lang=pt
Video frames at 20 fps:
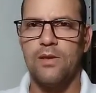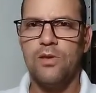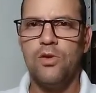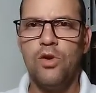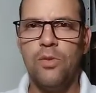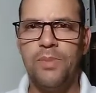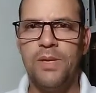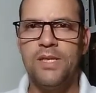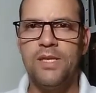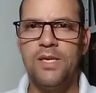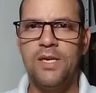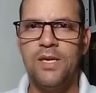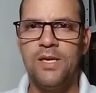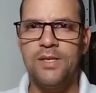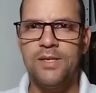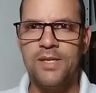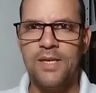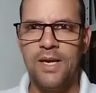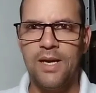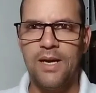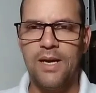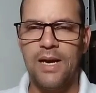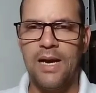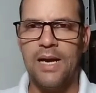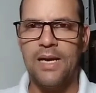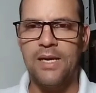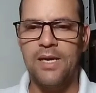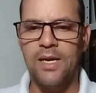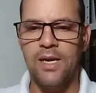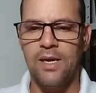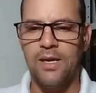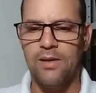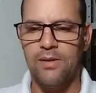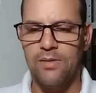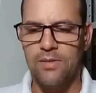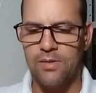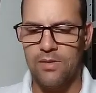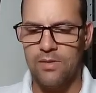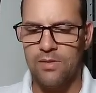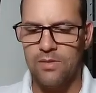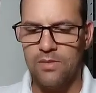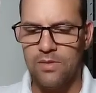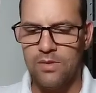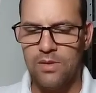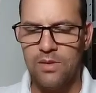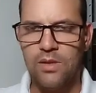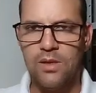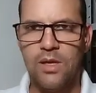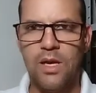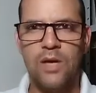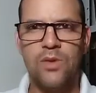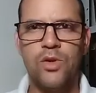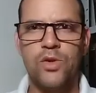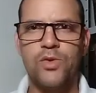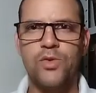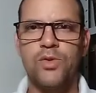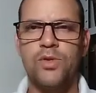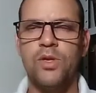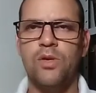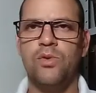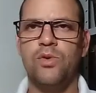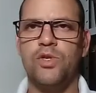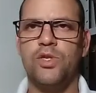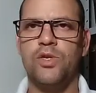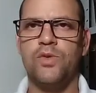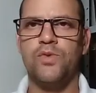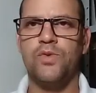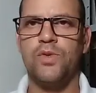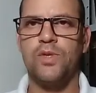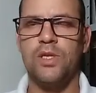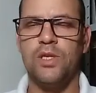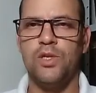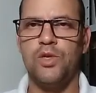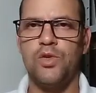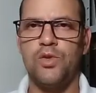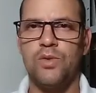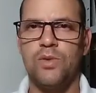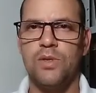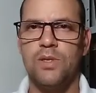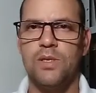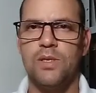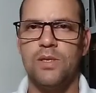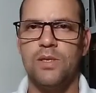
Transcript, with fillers: E obediência a quem? A nosso Senhor Jesus Cristo.